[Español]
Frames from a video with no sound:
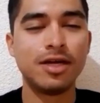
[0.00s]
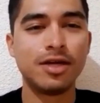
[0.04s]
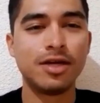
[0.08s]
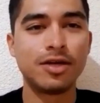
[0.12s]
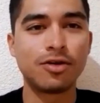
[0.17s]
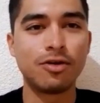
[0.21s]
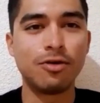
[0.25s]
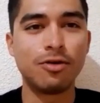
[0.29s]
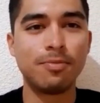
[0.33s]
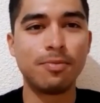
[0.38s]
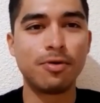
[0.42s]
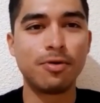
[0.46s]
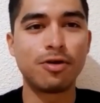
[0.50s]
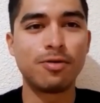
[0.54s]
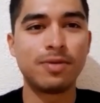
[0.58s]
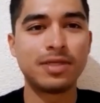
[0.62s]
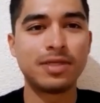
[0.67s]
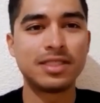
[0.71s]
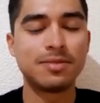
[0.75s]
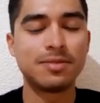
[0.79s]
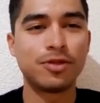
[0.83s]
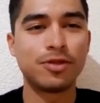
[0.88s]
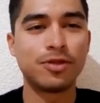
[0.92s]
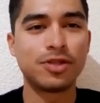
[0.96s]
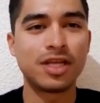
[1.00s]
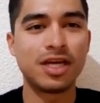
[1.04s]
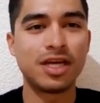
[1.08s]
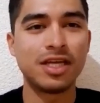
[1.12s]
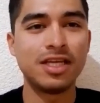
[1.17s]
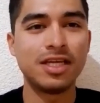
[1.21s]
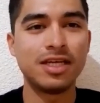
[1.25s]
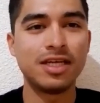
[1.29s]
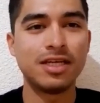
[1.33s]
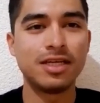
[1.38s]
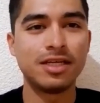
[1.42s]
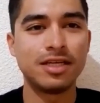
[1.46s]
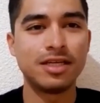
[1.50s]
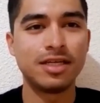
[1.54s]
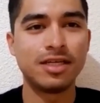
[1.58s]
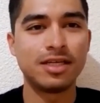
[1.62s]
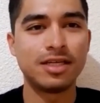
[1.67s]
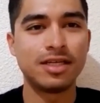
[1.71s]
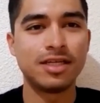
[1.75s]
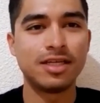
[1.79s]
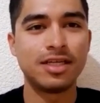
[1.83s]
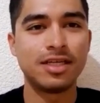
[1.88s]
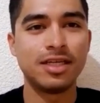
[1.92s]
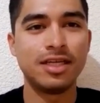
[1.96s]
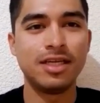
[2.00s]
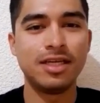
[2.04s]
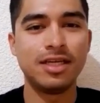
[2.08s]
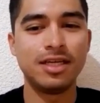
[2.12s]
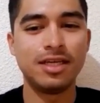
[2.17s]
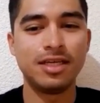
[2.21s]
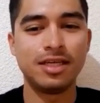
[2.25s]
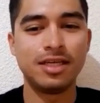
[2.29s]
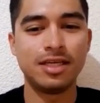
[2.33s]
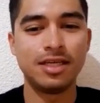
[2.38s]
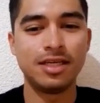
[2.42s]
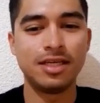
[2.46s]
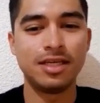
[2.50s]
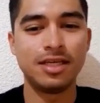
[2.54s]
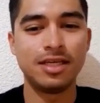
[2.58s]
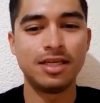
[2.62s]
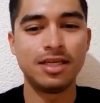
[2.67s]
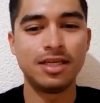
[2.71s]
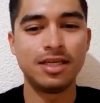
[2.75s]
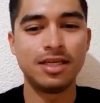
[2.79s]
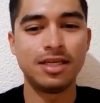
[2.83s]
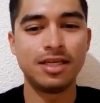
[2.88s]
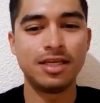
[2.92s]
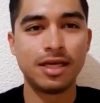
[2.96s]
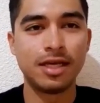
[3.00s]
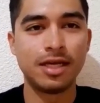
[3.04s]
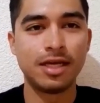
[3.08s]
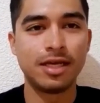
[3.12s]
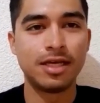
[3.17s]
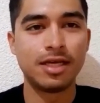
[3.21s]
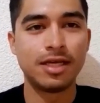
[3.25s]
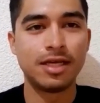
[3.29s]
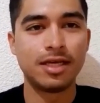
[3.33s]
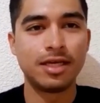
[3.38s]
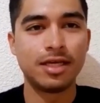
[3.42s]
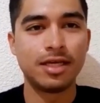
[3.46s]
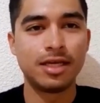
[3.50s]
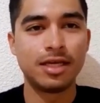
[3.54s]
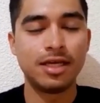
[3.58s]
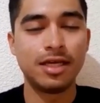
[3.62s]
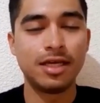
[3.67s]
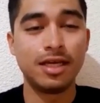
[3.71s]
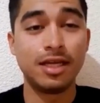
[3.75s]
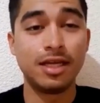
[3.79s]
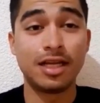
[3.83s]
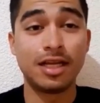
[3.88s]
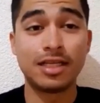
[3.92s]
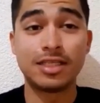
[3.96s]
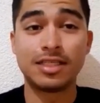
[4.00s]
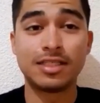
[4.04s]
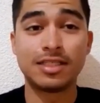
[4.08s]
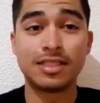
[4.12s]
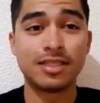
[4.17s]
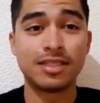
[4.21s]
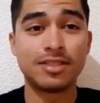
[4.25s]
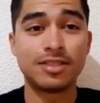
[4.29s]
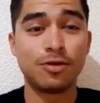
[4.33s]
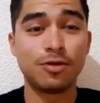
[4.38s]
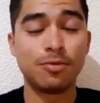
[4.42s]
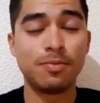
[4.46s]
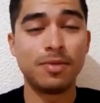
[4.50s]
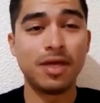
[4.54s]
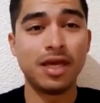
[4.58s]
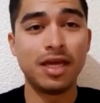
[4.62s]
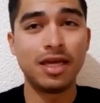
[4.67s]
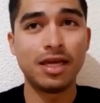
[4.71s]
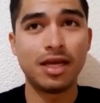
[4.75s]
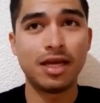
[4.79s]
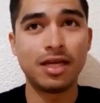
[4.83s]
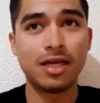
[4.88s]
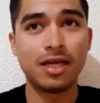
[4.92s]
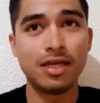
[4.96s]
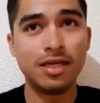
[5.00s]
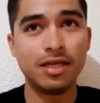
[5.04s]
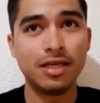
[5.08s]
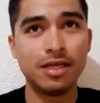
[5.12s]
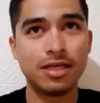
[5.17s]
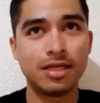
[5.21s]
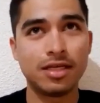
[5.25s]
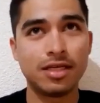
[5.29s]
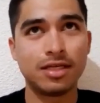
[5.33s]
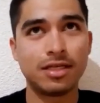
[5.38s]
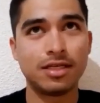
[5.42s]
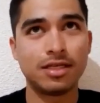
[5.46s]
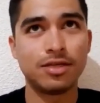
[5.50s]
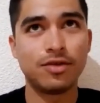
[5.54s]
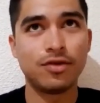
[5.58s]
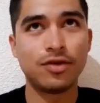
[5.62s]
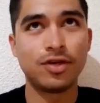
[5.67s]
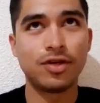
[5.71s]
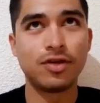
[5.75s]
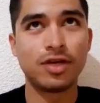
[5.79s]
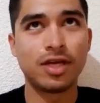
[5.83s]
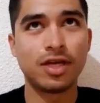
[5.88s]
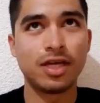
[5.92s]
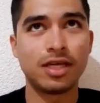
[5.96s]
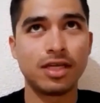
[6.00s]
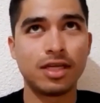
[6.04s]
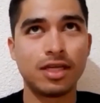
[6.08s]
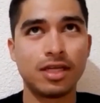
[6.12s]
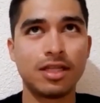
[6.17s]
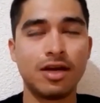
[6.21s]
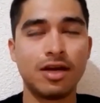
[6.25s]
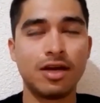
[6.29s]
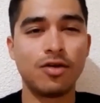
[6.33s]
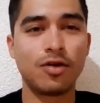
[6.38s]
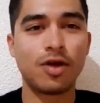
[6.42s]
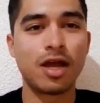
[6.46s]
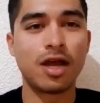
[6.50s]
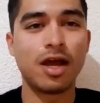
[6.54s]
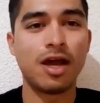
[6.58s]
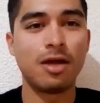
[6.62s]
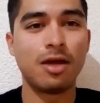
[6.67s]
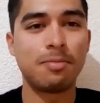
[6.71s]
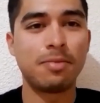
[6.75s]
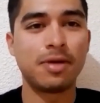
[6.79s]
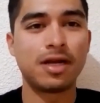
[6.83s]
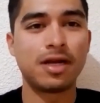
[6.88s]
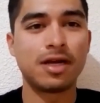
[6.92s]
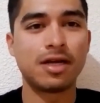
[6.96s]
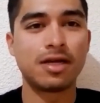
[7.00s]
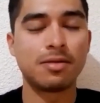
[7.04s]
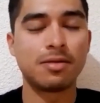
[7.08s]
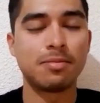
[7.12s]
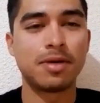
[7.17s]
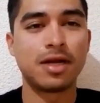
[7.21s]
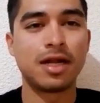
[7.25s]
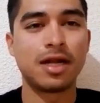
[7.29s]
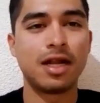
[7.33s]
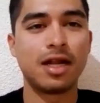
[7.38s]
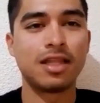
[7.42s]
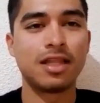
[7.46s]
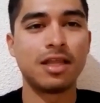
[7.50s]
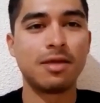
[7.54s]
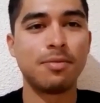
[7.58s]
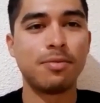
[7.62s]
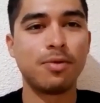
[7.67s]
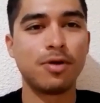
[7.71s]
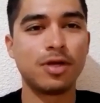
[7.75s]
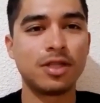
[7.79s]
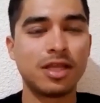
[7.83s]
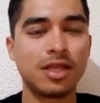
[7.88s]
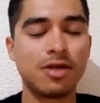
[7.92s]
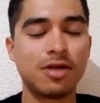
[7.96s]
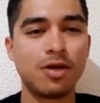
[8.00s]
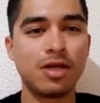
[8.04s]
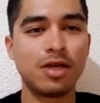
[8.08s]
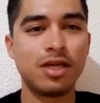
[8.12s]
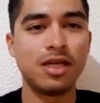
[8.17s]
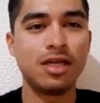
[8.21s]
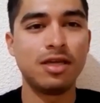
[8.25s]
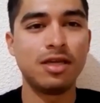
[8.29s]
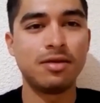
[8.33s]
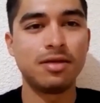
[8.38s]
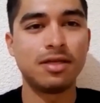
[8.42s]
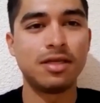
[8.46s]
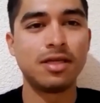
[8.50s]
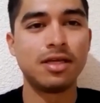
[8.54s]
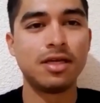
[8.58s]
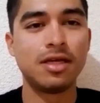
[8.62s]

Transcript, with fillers: un poco más de montaña y, la sensación bien ahí. Eh, yo creo que entre lo que cabe para, para, el tiempo que tengo aquí,